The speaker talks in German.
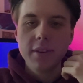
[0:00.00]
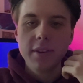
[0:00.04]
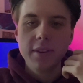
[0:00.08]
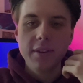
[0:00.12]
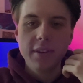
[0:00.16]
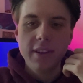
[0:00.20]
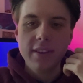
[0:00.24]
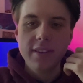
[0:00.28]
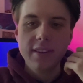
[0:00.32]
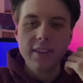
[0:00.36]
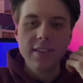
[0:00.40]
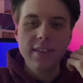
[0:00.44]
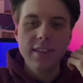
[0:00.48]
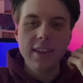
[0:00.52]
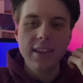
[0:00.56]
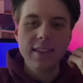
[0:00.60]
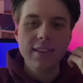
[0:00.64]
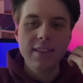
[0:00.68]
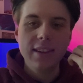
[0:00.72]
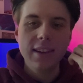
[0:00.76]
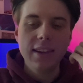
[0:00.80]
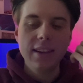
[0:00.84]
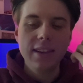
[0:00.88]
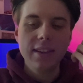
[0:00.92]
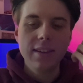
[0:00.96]
So, es ist
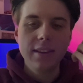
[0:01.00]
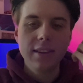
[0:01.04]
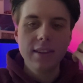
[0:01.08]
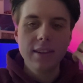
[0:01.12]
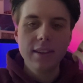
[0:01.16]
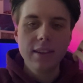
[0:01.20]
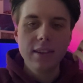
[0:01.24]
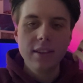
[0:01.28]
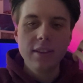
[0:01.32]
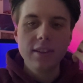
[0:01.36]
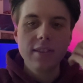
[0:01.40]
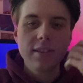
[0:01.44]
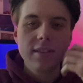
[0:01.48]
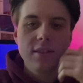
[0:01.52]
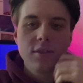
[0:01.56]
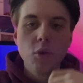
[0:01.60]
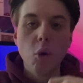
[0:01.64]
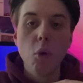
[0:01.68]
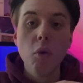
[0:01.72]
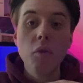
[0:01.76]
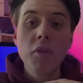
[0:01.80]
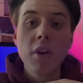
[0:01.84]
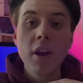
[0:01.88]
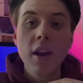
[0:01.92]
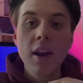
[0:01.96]
halt halt
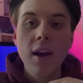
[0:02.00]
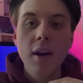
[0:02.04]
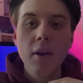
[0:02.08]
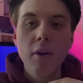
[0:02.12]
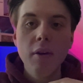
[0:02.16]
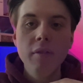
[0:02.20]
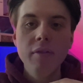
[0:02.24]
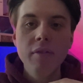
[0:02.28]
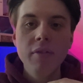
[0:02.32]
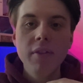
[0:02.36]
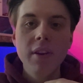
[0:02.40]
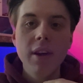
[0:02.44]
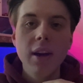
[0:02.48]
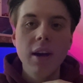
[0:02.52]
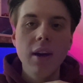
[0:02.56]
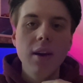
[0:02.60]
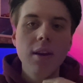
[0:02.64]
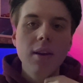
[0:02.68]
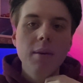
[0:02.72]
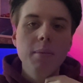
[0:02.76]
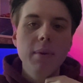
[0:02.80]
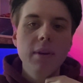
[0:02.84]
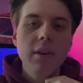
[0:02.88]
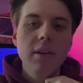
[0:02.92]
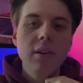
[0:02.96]
doof gelaufen,
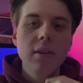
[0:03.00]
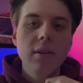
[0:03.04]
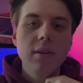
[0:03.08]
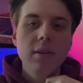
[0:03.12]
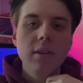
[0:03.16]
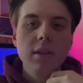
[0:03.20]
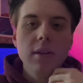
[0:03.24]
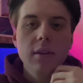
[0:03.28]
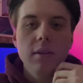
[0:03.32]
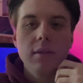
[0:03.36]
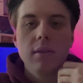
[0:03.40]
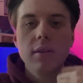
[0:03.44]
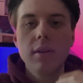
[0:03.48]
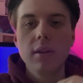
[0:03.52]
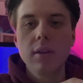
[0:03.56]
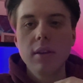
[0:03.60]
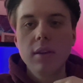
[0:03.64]
aber ja,